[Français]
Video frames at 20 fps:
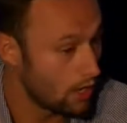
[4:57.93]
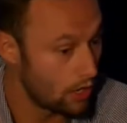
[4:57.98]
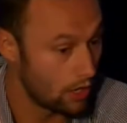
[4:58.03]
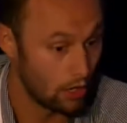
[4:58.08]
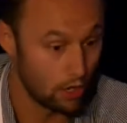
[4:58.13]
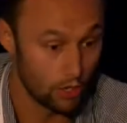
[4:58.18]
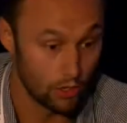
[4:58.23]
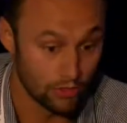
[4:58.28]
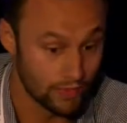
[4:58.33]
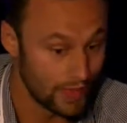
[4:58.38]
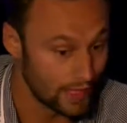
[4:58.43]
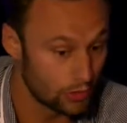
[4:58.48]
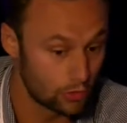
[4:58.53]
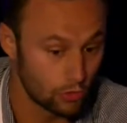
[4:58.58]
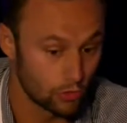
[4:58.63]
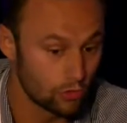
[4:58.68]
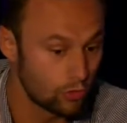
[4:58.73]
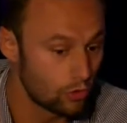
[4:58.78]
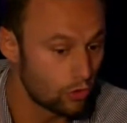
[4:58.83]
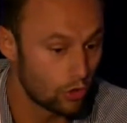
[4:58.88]

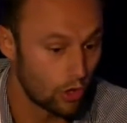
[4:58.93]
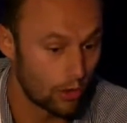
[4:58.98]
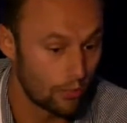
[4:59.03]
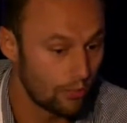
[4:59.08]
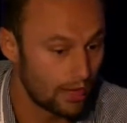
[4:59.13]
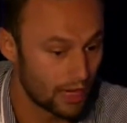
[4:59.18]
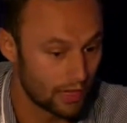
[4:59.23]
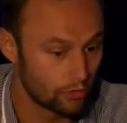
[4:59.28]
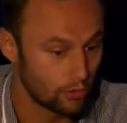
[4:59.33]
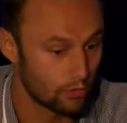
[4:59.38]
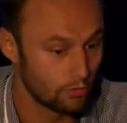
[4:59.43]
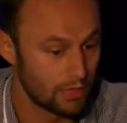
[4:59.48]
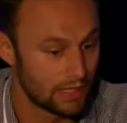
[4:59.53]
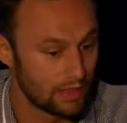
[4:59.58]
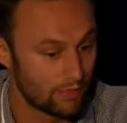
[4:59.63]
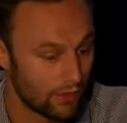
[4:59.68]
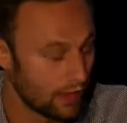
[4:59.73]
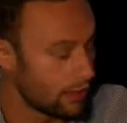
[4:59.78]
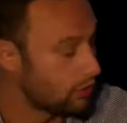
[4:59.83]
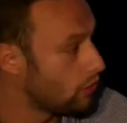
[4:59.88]
nationaux comme par exemple Big
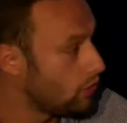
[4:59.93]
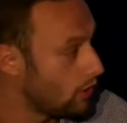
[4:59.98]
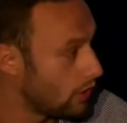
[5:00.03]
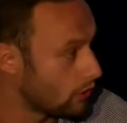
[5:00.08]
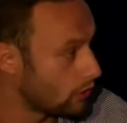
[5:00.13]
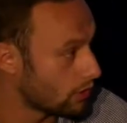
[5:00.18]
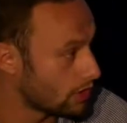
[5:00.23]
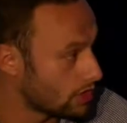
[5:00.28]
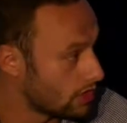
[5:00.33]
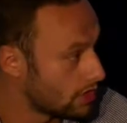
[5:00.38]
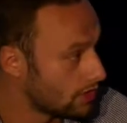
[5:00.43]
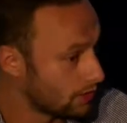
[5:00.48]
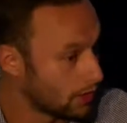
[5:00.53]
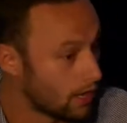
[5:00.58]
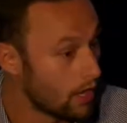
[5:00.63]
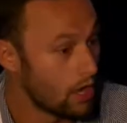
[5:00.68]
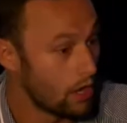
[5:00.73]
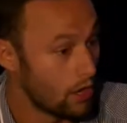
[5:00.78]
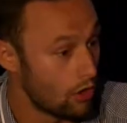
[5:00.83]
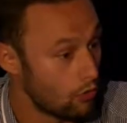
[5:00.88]
Fernand à l'origine
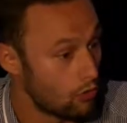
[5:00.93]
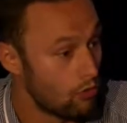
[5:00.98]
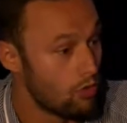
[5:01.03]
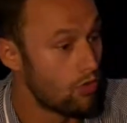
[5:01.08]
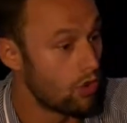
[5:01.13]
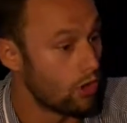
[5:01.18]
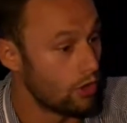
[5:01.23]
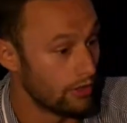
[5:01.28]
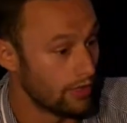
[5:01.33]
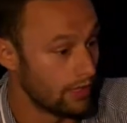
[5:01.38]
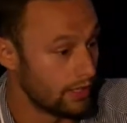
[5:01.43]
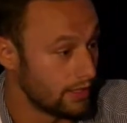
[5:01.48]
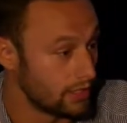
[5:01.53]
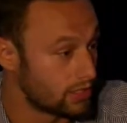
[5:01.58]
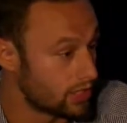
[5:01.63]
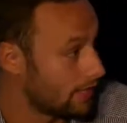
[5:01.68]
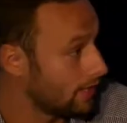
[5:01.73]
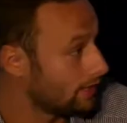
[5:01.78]
ou des, chaînes